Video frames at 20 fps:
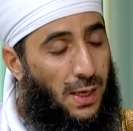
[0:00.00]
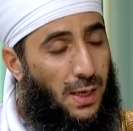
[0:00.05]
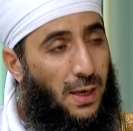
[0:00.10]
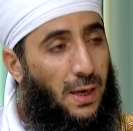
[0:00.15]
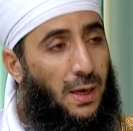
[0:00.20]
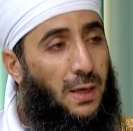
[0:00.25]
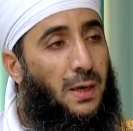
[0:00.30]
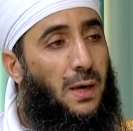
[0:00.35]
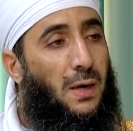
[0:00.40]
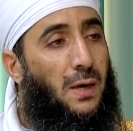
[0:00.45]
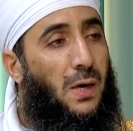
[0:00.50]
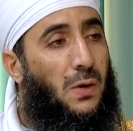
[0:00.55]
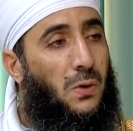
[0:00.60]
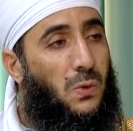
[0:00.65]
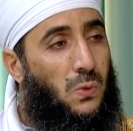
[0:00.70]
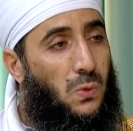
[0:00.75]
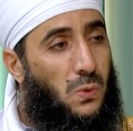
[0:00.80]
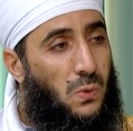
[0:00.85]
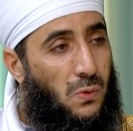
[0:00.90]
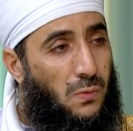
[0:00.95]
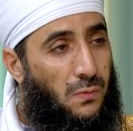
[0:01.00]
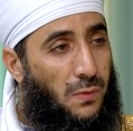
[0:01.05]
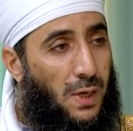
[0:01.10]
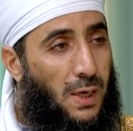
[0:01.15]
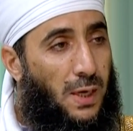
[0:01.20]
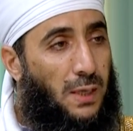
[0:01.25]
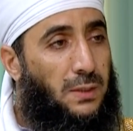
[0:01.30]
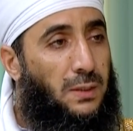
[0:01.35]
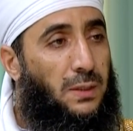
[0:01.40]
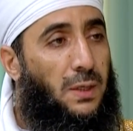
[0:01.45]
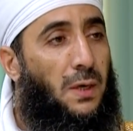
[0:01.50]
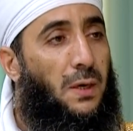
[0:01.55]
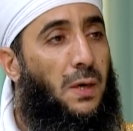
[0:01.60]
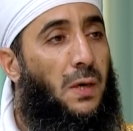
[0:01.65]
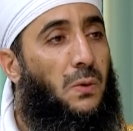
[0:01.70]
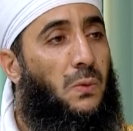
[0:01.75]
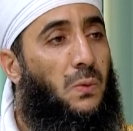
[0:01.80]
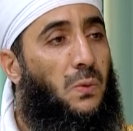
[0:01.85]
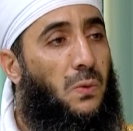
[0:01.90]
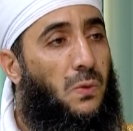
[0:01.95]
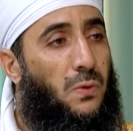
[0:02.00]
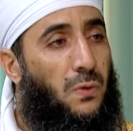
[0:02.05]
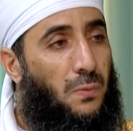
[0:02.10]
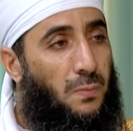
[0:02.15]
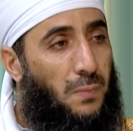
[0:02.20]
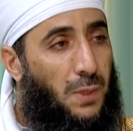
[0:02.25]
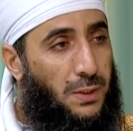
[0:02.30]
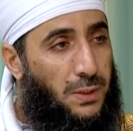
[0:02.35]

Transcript: خلقه فقدره ثم